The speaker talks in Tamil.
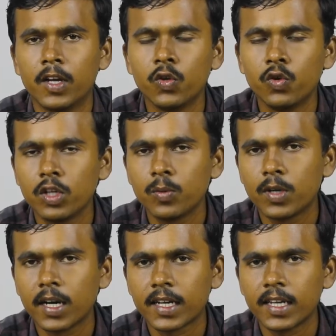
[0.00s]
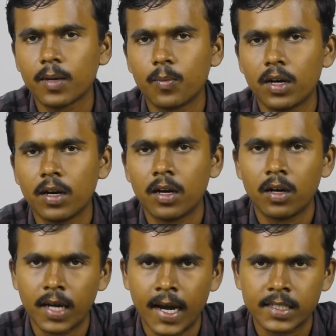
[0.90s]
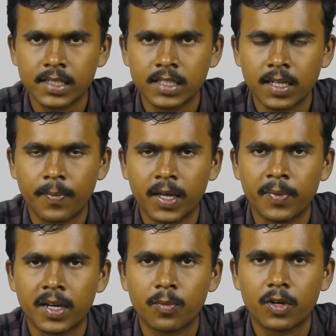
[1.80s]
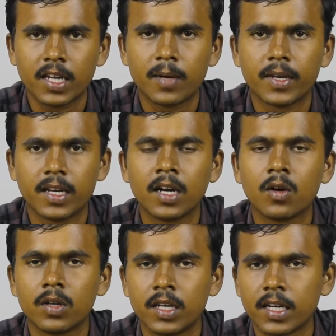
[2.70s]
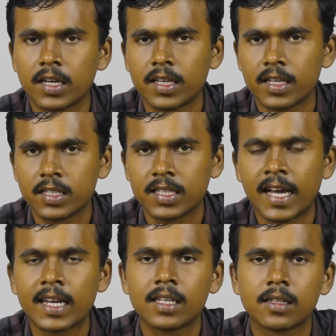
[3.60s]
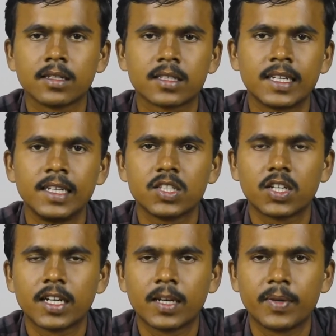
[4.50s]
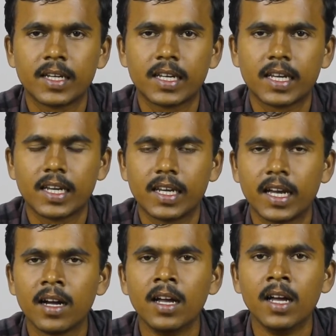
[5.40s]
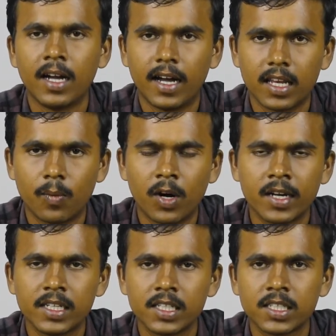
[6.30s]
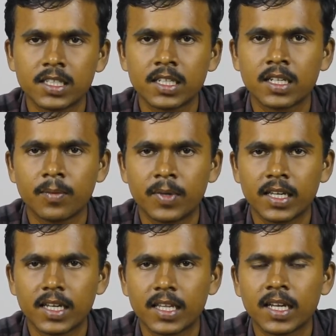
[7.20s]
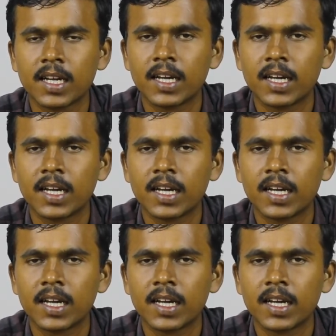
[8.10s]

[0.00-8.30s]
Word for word: யூடியூப்காக நீங்கள் ம ஆட்சன்ஸ் அப்ளை பண்ண போகிறீங்க அப்படின்னா நீங்கள் அந்த சேனல் ஸ்க்ரீன்ஷாட் அனுப்பியிருக்கிறீங்க இல்லையா அதில் மானிட்டைசேஷன் அப்படிங்கிறத